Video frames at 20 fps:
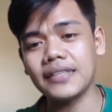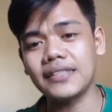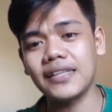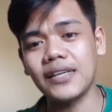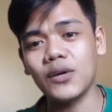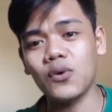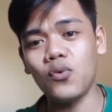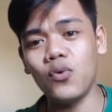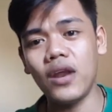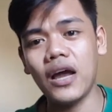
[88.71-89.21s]

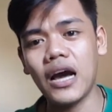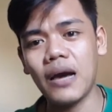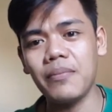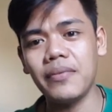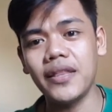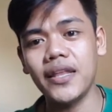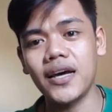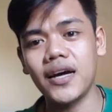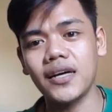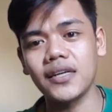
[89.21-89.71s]
kasi kulang
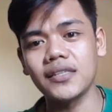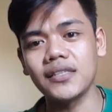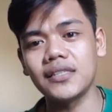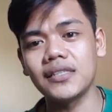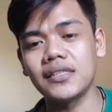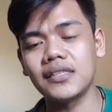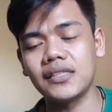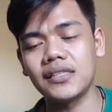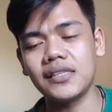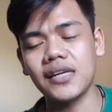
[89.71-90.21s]
kami ng
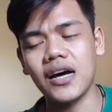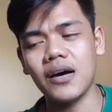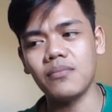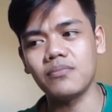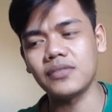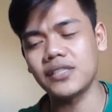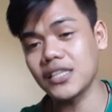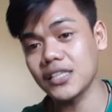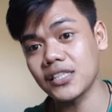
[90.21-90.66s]
6 um,